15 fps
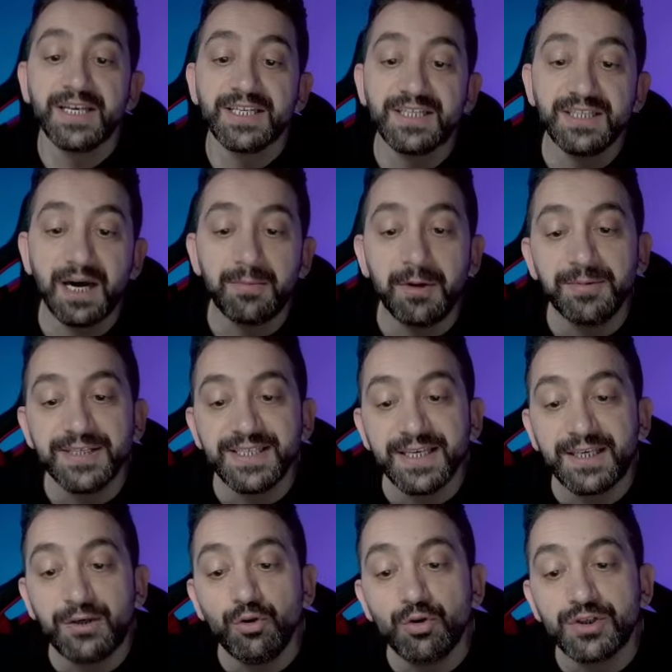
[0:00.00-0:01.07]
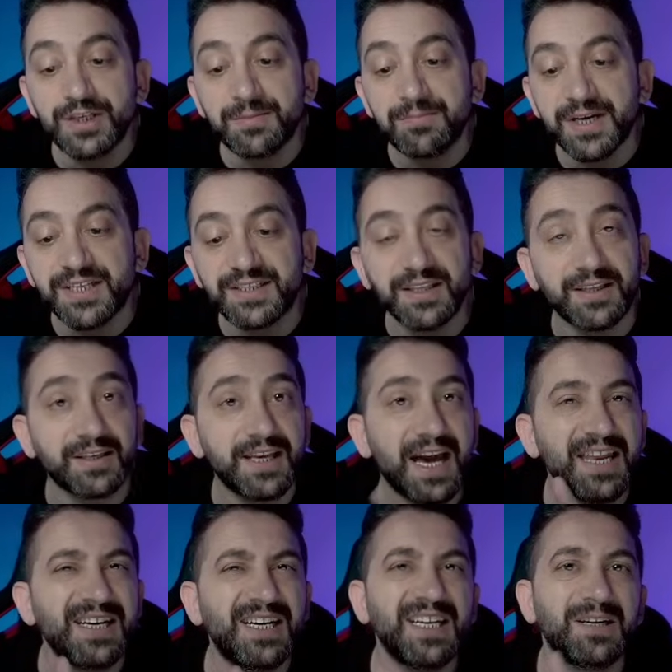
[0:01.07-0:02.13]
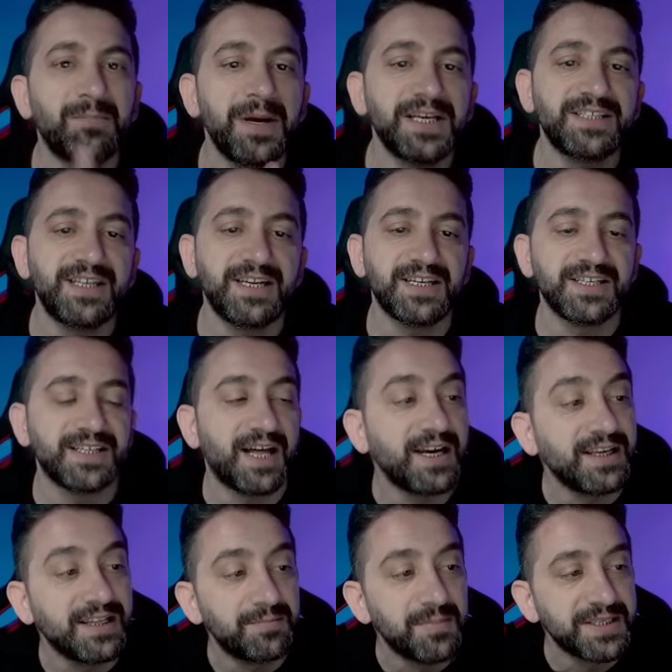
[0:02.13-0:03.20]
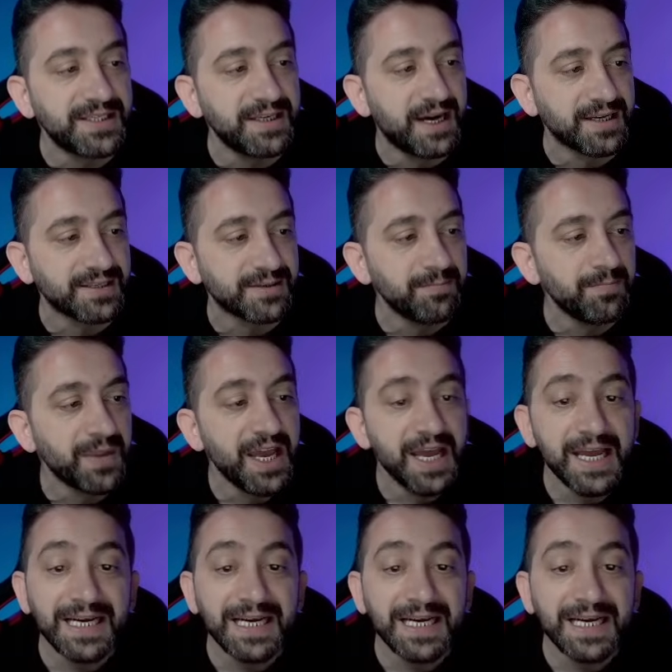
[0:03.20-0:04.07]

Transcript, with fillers: Şimdi ama biz 225 dedik. Yani 45 derece daha gitmesi lazım.